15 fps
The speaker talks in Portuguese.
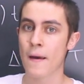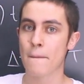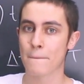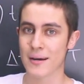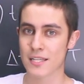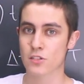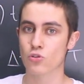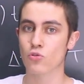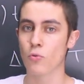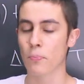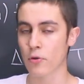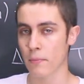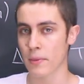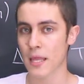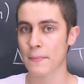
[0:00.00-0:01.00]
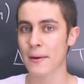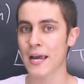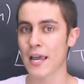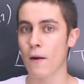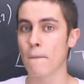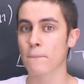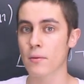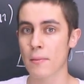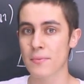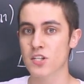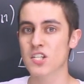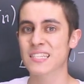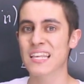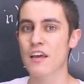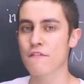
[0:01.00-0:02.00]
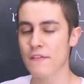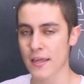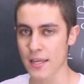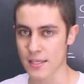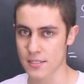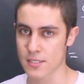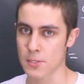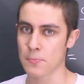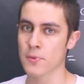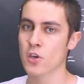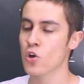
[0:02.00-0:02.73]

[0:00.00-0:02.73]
Mas o problema é um problema de interferência.